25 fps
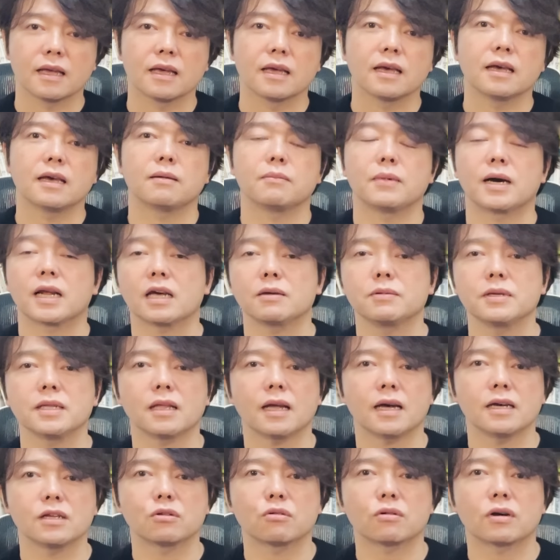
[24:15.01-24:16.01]
えー、学び
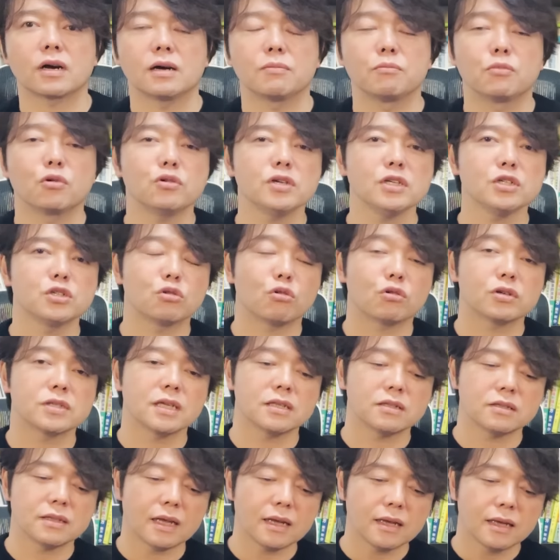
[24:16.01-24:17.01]
たいとか、僕に直
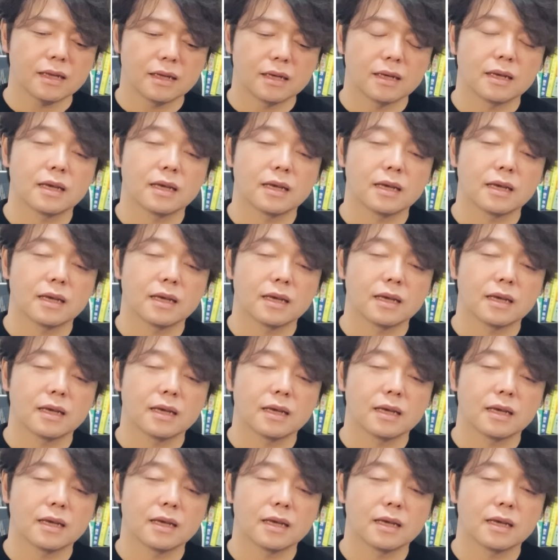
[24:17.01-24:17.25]
接ね、